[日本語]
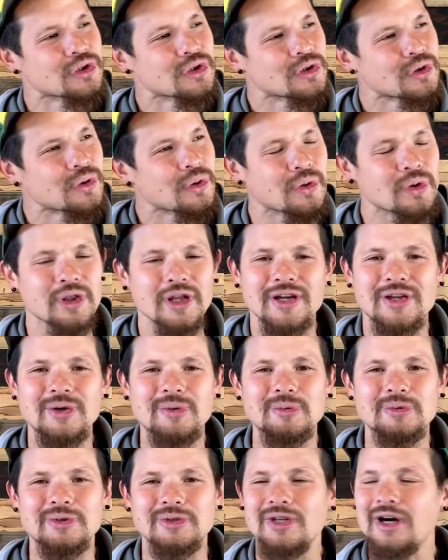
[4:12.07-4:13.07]
ここだけ読
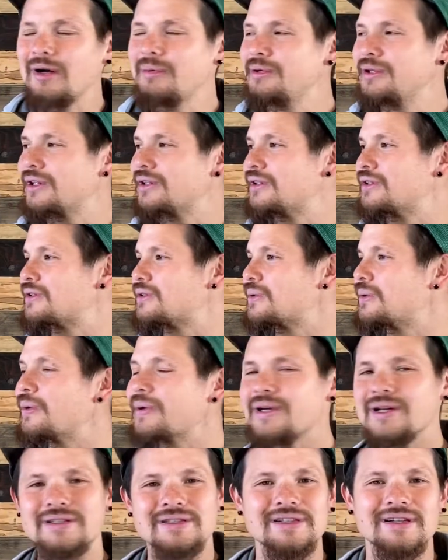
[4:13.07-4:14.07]
むとダビデってす
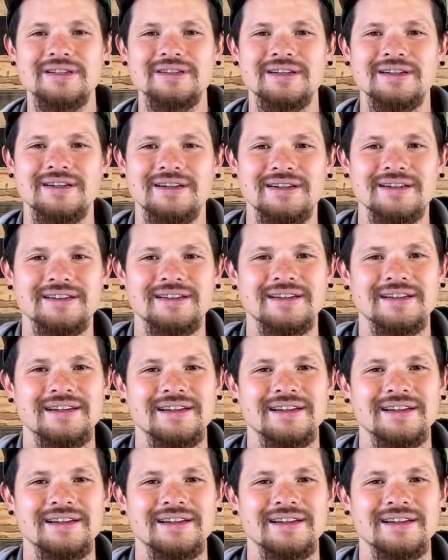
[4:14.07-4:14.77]
ごいやつなんだな。